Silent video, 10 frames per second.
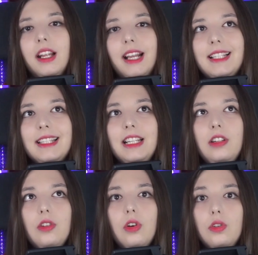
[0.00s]

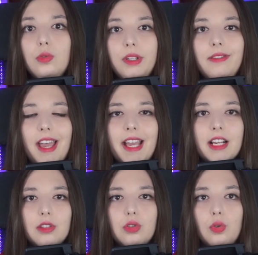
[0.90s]
essendo
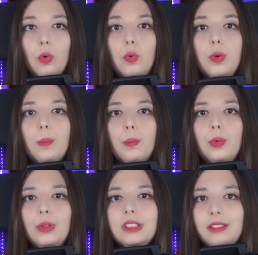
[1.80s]
l'universo un
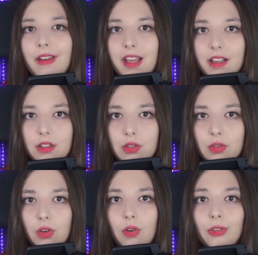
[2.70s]

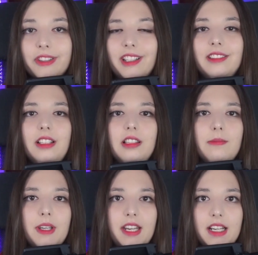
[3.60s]
multiverso con
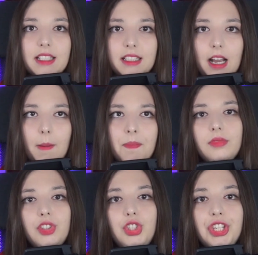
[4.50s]
tantissime realtà,
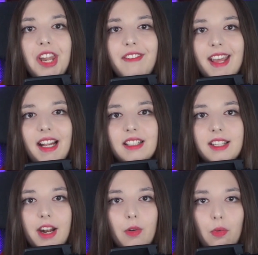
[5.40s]
ci deve
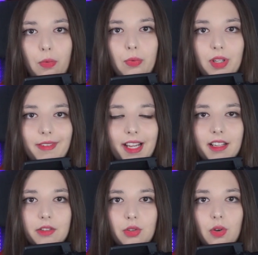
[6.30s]
essere un
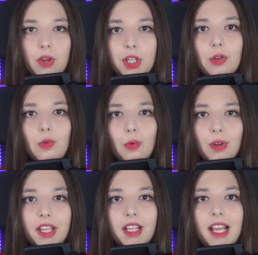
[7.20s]
universo in
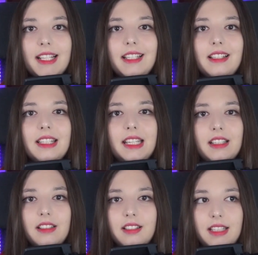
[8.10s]
cui
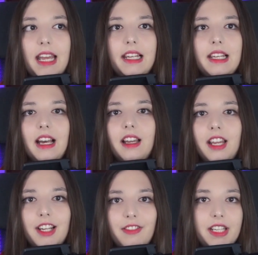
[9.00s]
esiste Stella
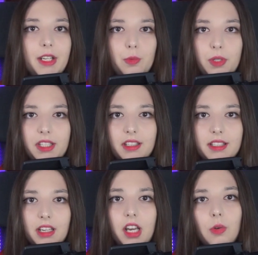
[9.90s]
e le varie
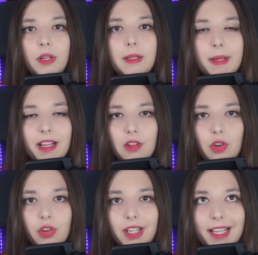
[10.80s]
Winx. Quindi per
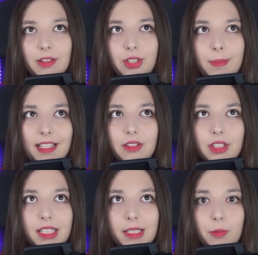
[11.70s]
loro il cartonimato
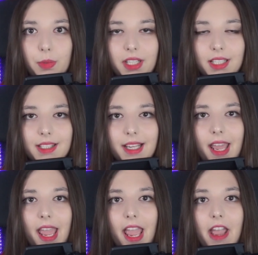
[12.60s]
delle Winx
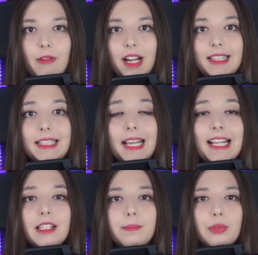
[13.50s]
è una
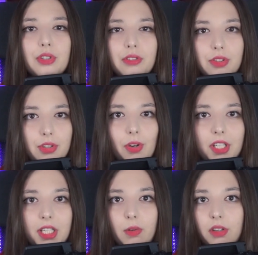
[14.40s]

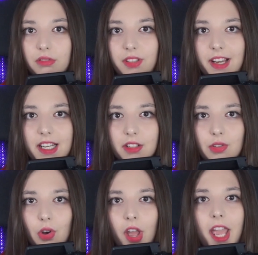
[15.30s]
trasposizione di
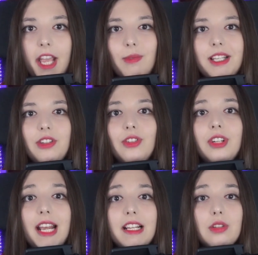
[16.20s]
quell'universo e quindi
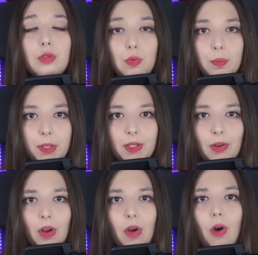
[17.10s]
non è
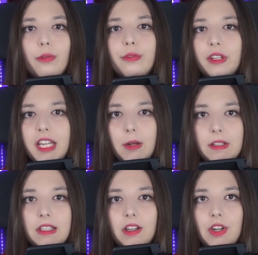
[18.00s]
stupido offrire
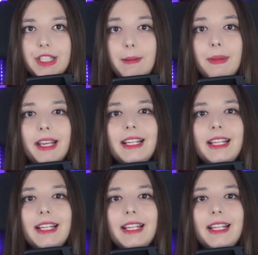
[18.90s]
queste cose perché